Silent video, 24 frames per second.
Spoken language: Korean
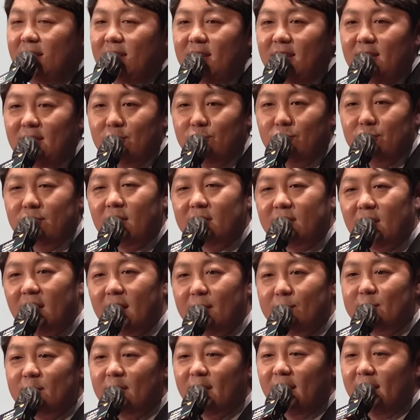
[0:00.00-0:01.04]
이 투자자의
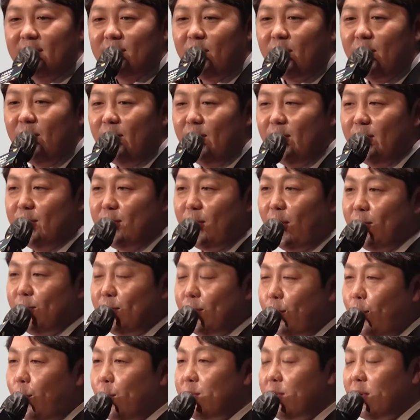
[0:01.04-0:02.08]
입장에서 연
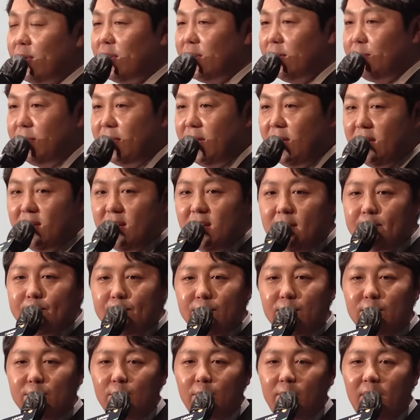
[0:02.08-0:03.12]
고정금리 일
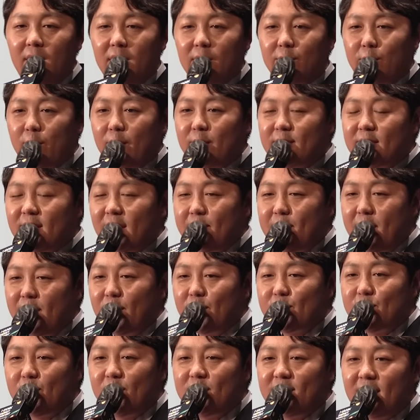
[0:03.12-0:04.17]
퍼센트가 굉장히
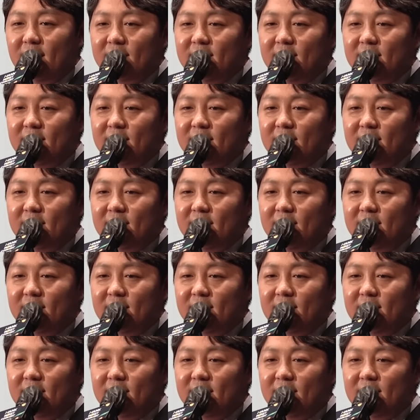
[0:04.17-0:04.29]
매력적이지